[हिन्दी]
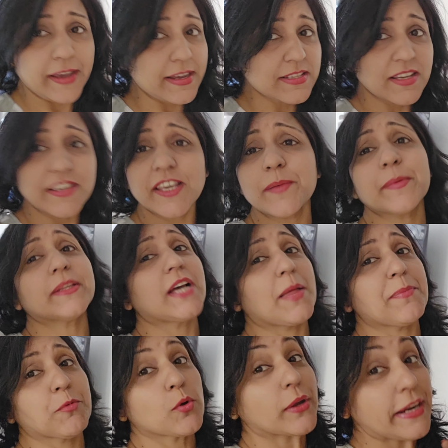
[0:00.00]
ऐसा नहीं कि मेरे
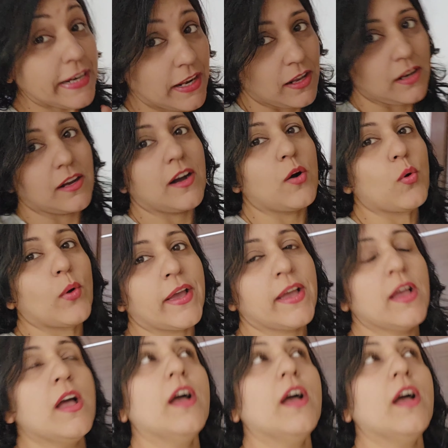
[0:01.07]
दांत में कीड़ा लगा हुआ है